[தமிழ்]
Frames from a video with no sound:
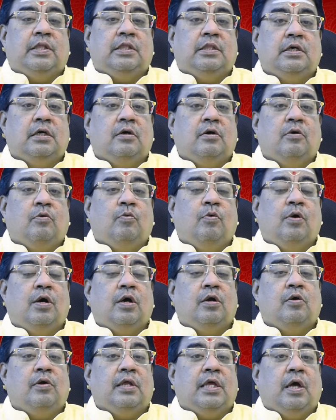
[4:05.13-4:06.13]
வந்து
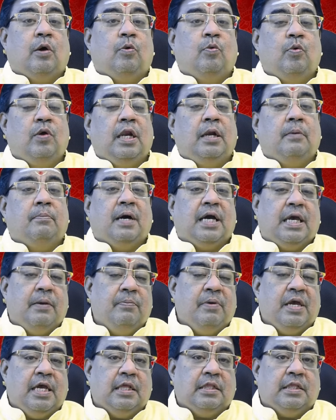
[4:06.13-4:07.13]
உங்களுடைய ஊரின்
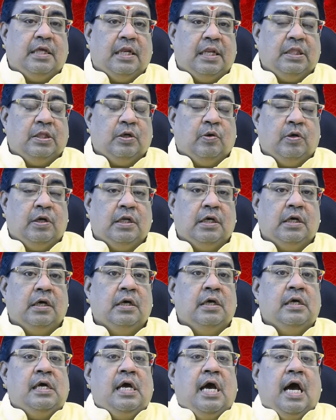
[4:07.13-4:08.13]
மகிமையை தெரிந்து கொண்டு
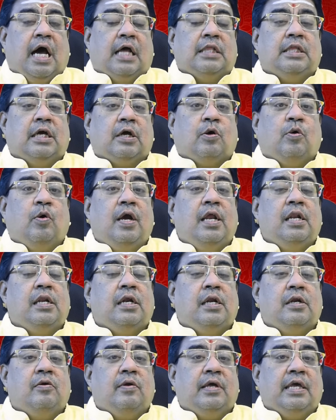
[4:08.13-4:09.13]
அந்த
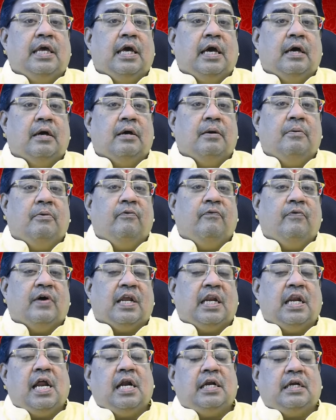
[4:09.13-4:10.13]
கோயில்களுடைய
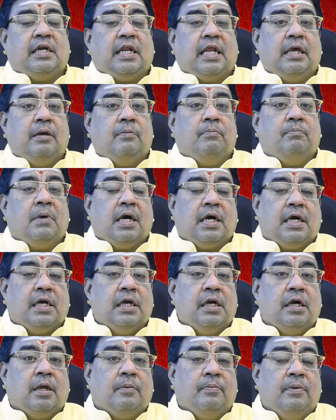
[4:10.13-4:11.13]
வரலாற்றை
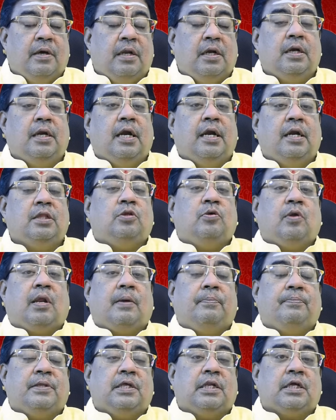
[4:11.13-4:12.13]
மக்களிடம்
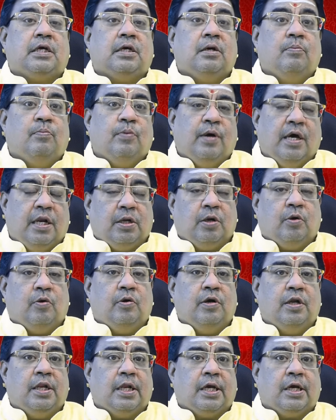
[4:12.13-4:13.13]
எடுத்துரைப்பதற்கு முயன்று
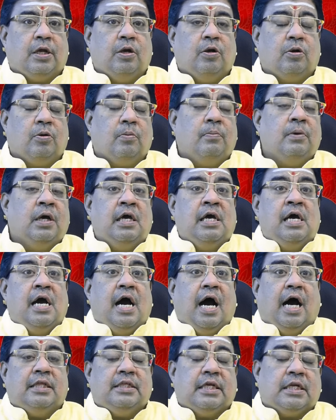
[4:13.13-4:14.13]
கொண்டிருக்கின்றோம்
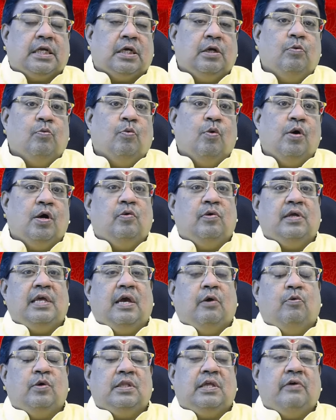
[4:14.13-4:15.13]
அதற்கு
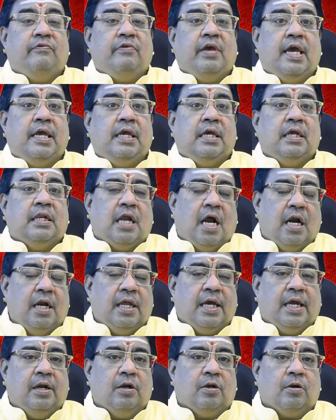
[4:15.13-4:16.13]
உங்களுடைய உதவியை
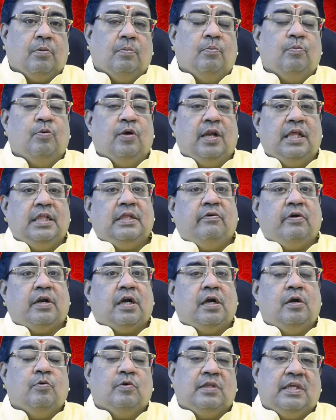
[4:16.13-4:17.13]
நாடுகின்றோம்
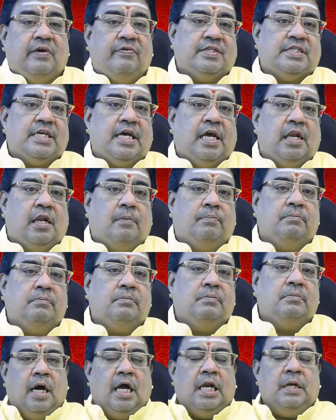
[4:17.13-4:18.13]
முடிந்தவர்கள் உதவி செய்யலாம்
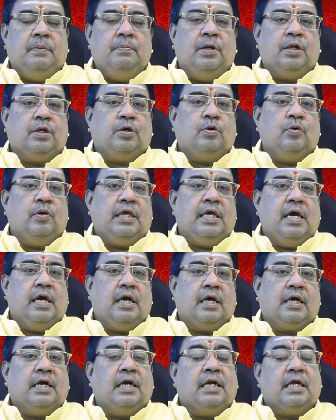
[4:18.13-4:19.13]
அன்பிற்குரிய
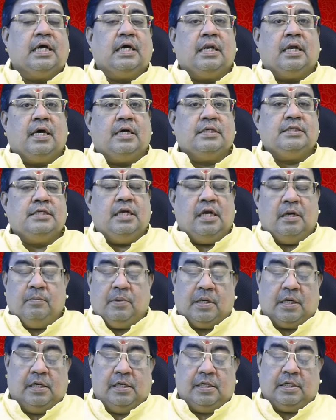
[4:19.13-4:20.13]
கடகராசி
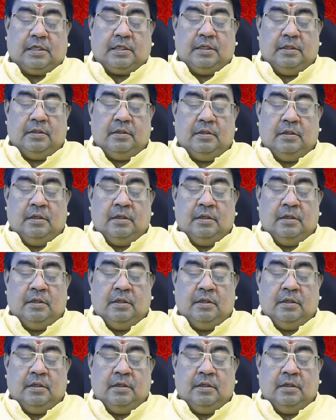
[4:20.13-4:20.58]
நண்பர்களுக்கு